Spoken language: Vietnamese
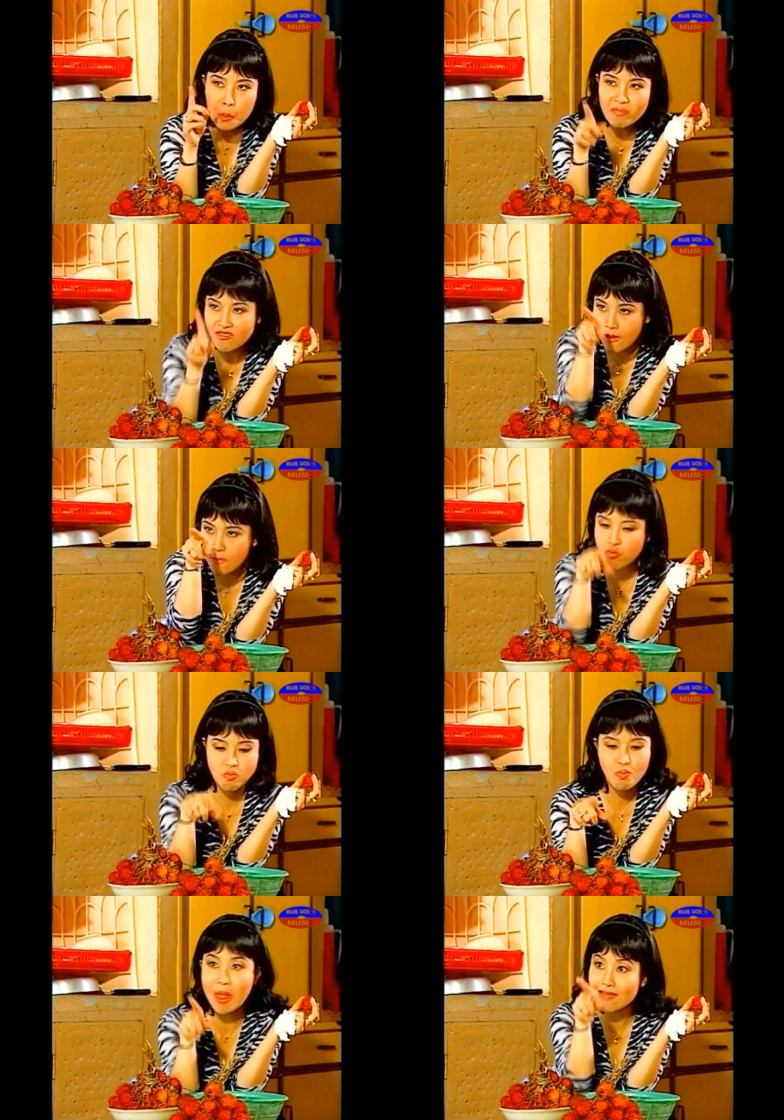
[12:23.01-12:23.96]
Về đây
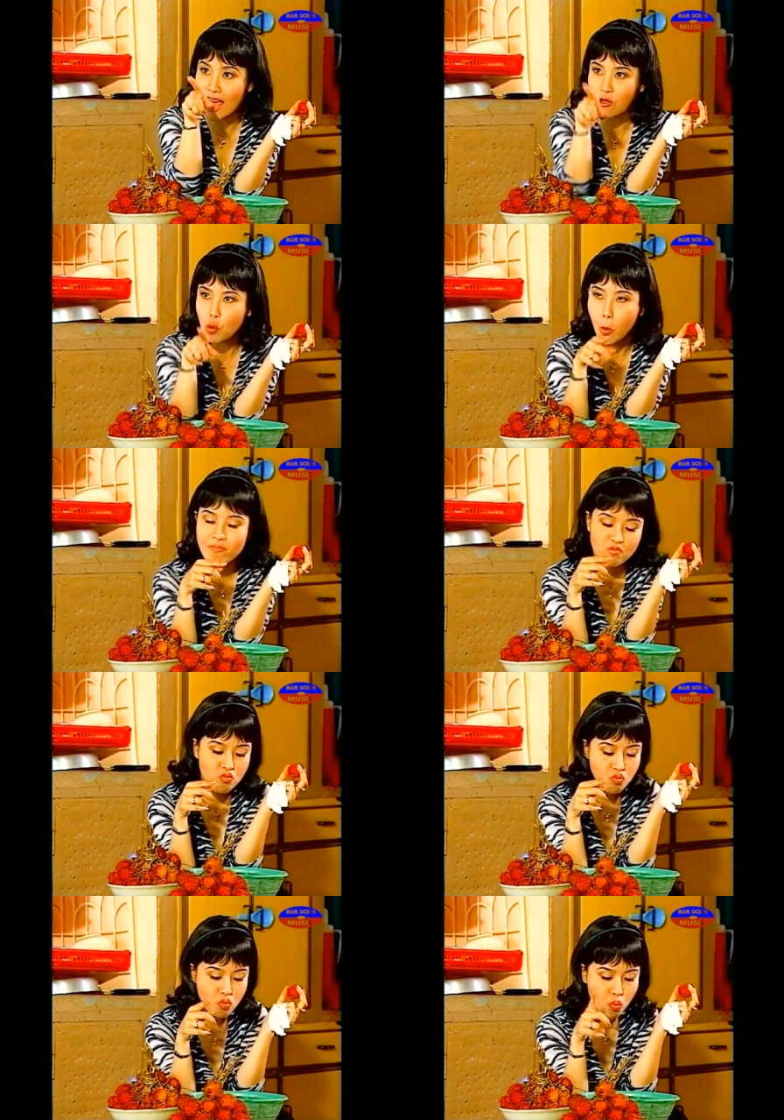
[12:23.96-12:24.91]
rồi biết tay tôi.
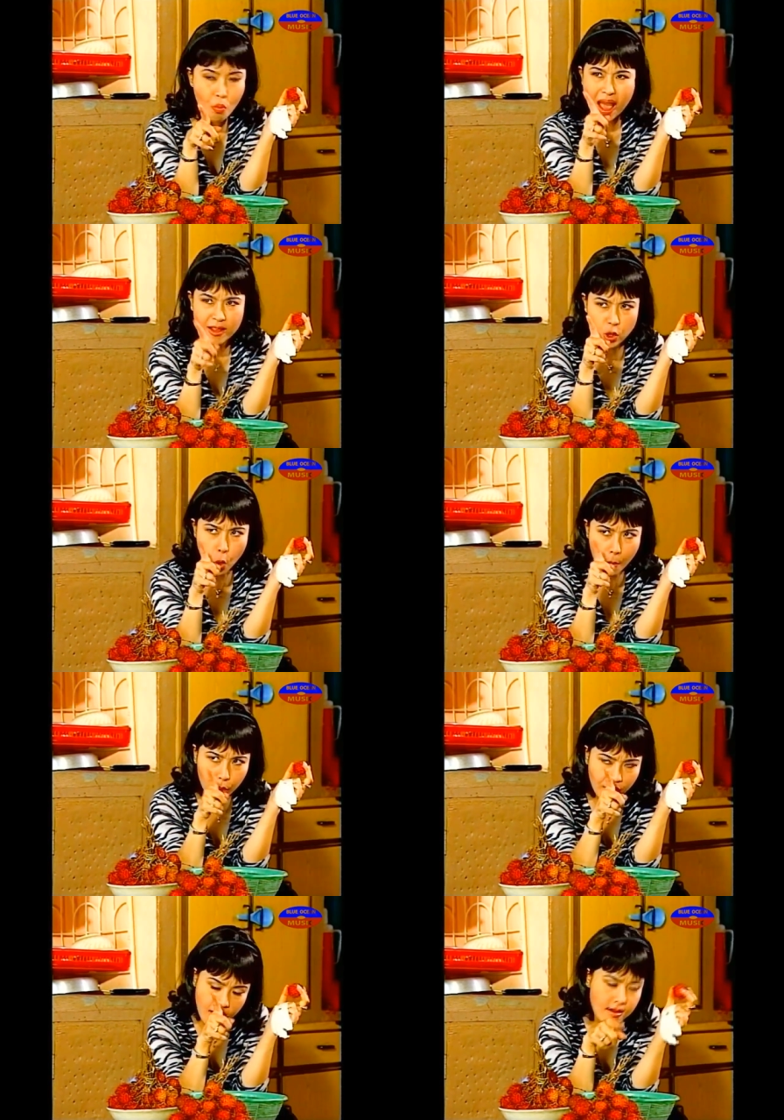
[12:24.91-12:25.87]
Bà sẽ cho
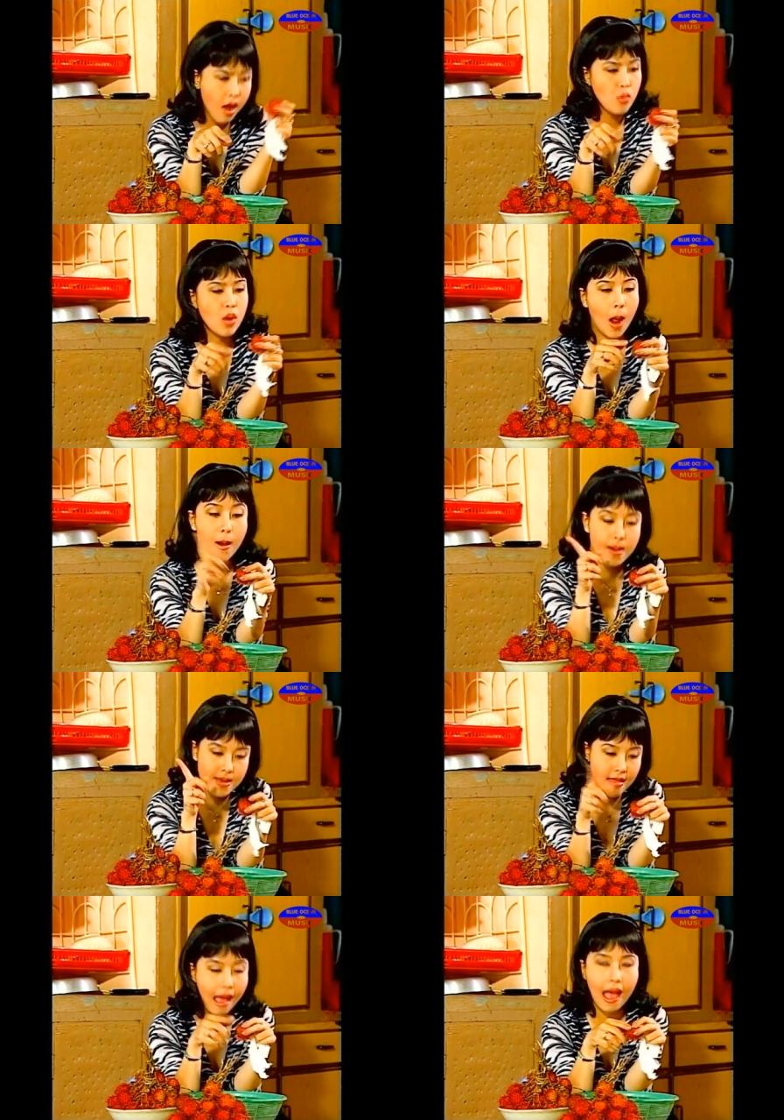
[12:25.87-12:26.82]
một trận đòn
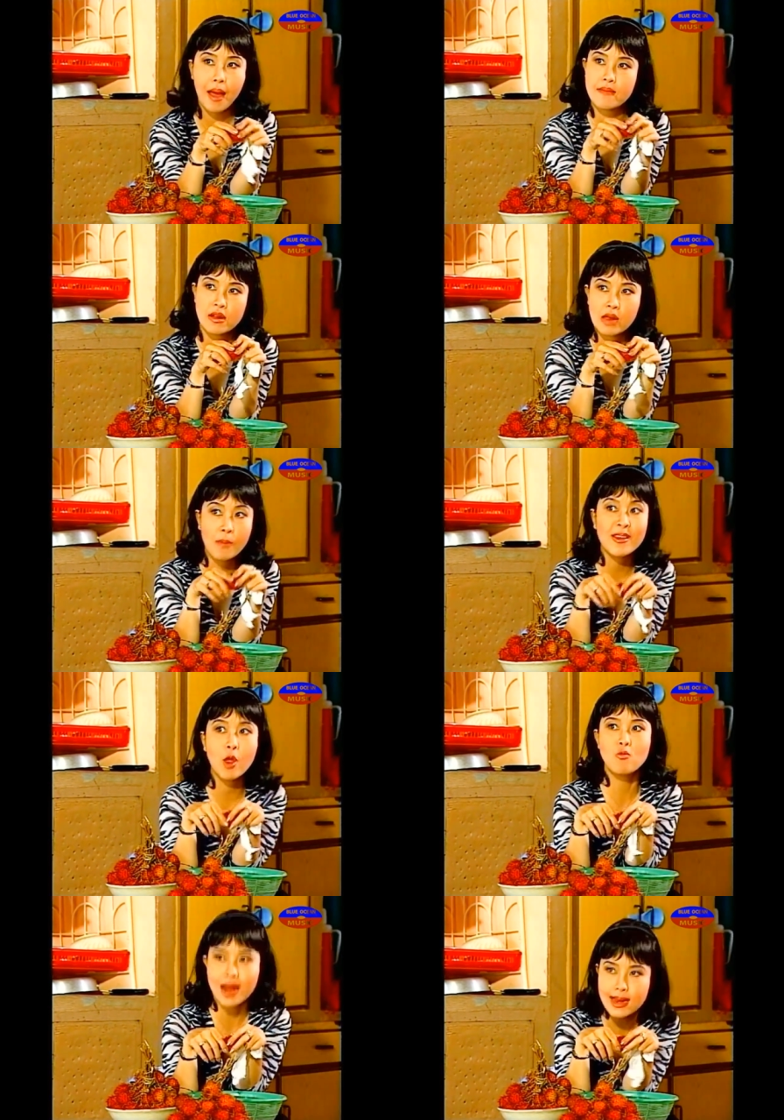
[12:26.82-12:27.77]
tươi tả như là manh
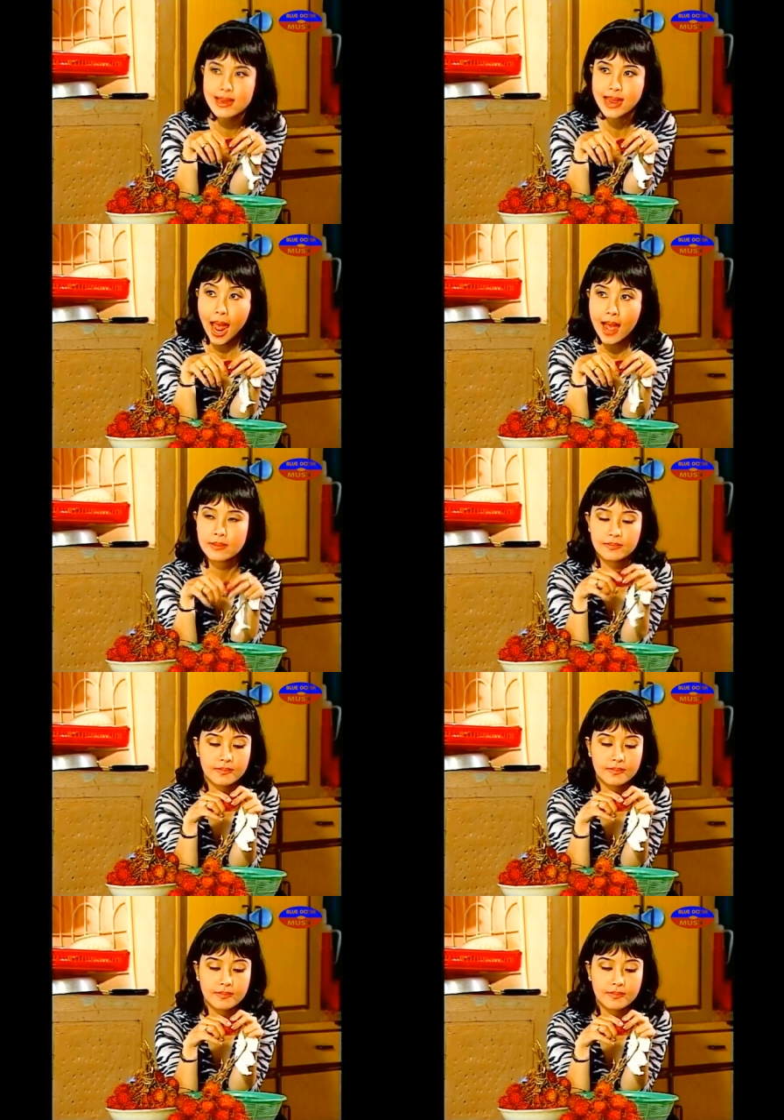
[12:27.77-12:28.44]
chiếu rác vậy đó.